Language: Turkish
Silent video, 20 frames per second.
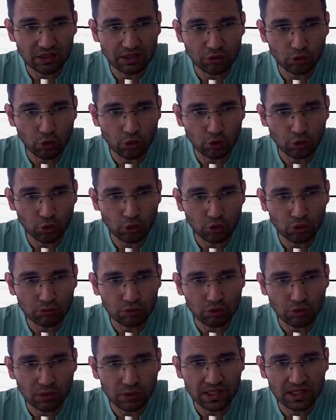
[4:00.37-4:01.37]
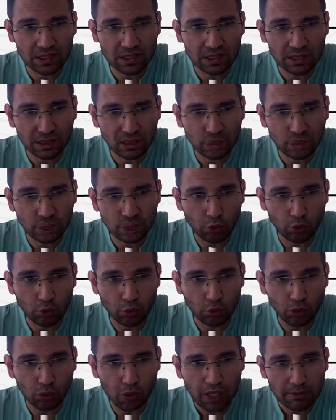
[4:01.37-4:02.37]
4 oldu mu şurası? Oldu.
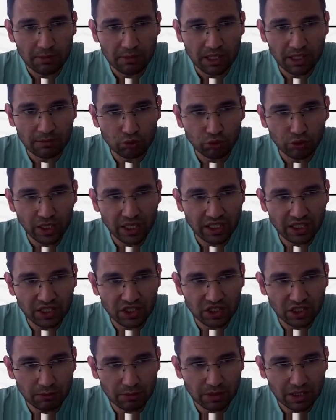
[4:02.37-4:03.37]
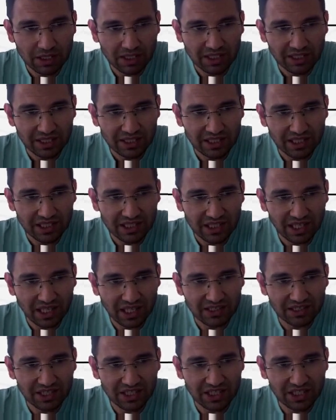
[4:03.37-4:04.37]
Peki bu neyin açılımı? x artı
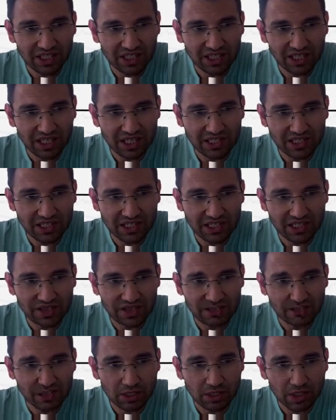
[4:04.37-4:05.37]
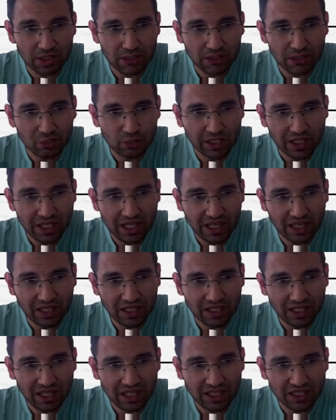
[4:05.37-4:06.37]
2'nin karesinin açılımı. Burada ne kaldı
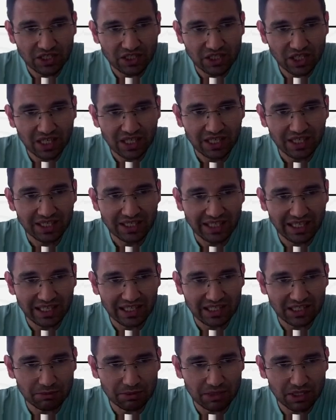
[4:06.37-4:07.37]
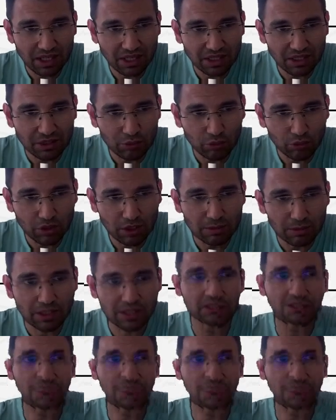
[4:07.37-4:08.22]
arkadaşlar? Eksi 1 kaldı. Onu da bakın